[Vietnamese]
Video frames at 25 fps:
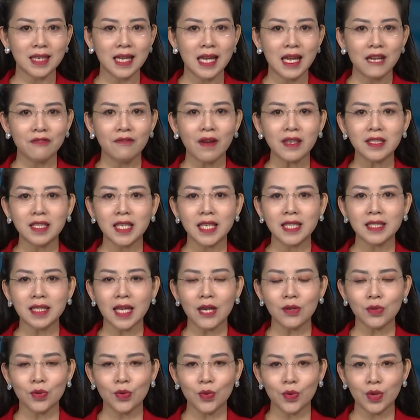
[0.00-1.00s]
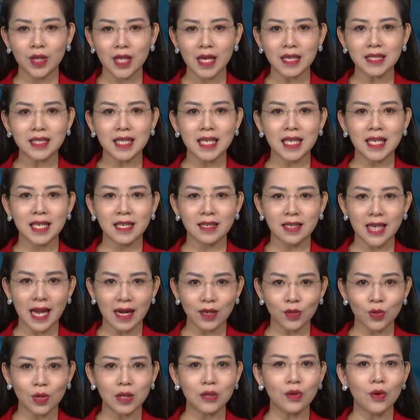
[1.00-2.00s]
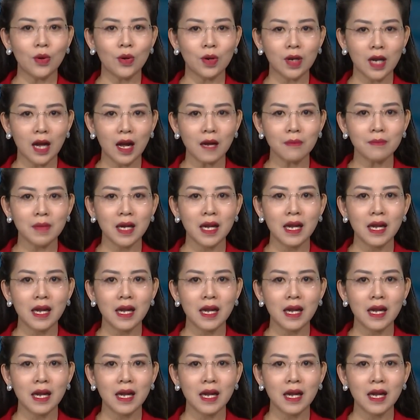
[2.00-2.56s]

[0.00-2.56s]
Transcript: phát triển theo chuỗi giá trị đạt chuẩn ô cốp